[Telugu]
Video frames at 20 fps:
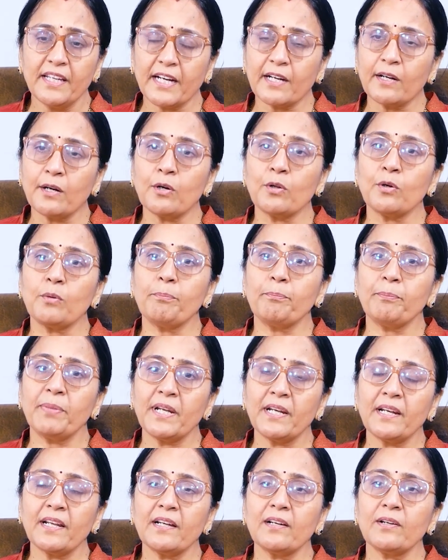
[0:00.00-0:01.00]
ఎక్కడో
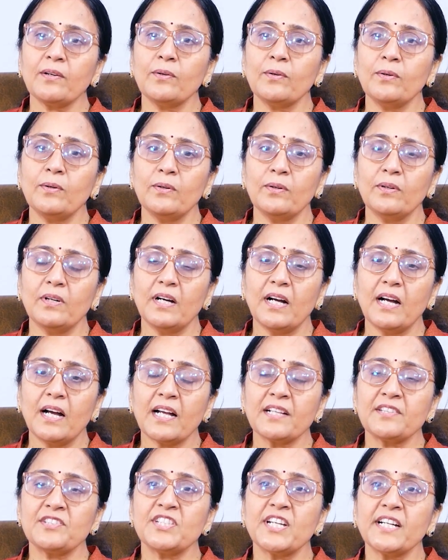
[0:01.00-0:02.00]
పిల్లల్లో
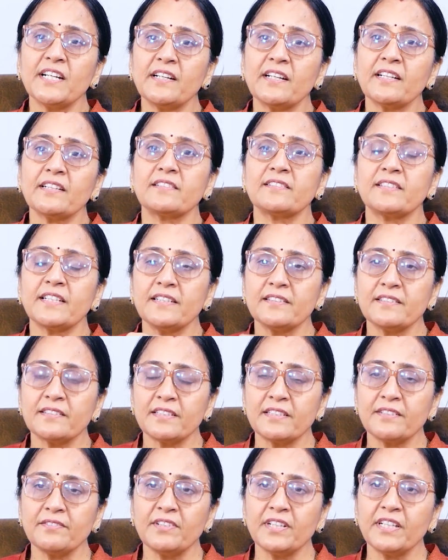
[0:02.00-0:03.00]
ఆ జెండర్
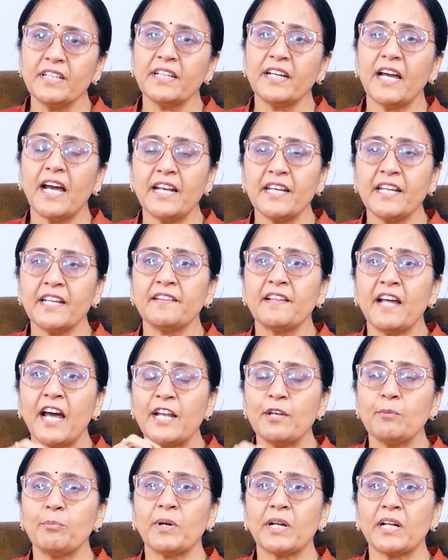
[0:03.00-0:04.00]
సెన్సిటివిటీ అనే
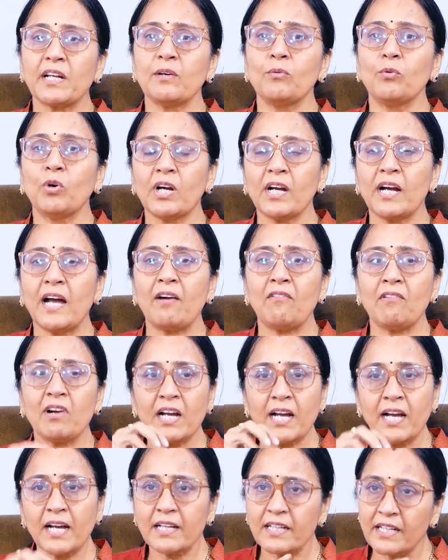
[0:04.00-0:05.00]
దాని పట్ల ఒక
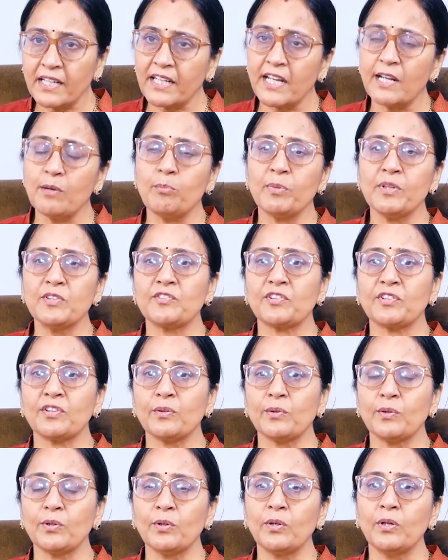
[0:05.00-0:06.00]
అవగాహన
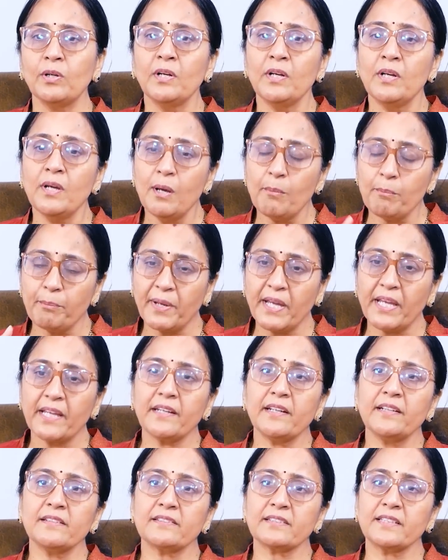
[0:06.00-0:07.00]
కల్పించడంలో
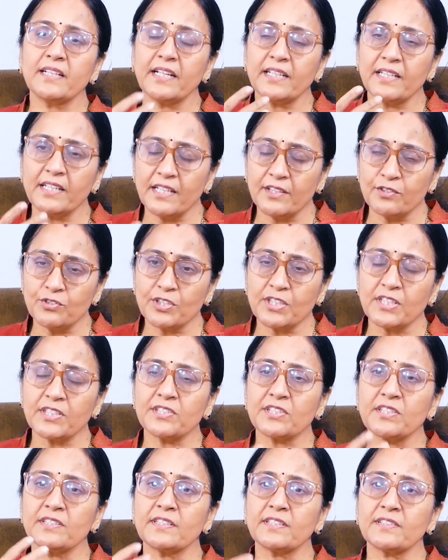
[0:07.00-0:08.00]
పేరెంట్స్ కానీ
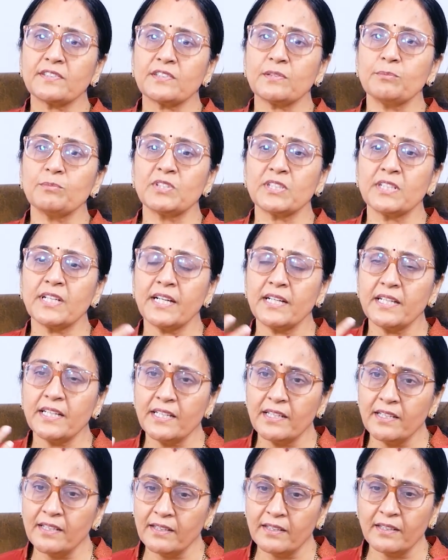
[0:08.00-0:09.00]
ఎడ్యుకేషన్ సిస్టమ్స్
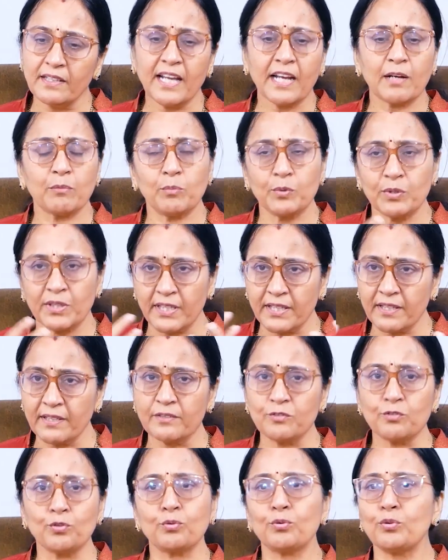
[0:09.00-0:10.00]
కానీ లేకపోతే
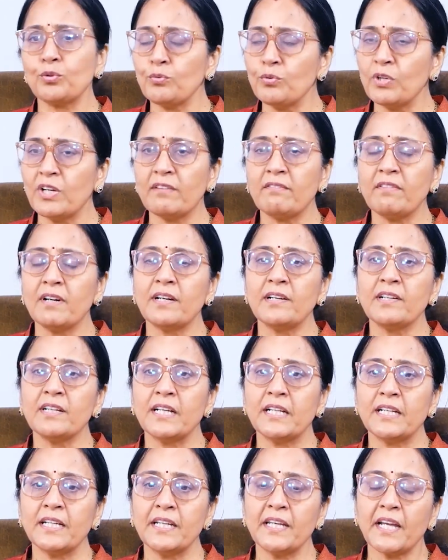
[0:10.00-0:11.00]
చుట్టూ ఉన్న వాళ్ళు
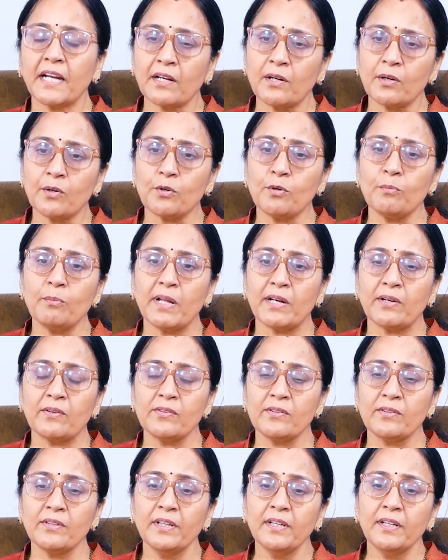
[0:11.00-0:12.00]
కానీ ఎక్కడో
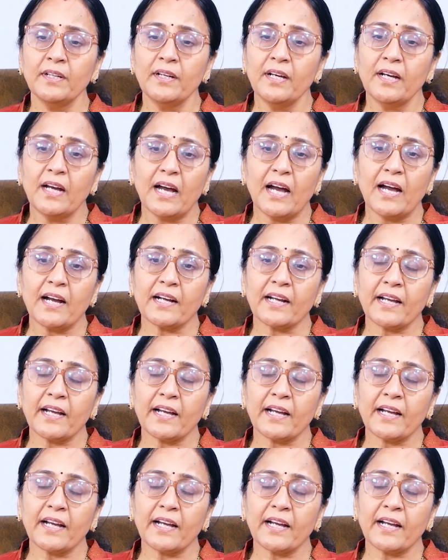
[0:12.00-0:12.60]
మనం ఆ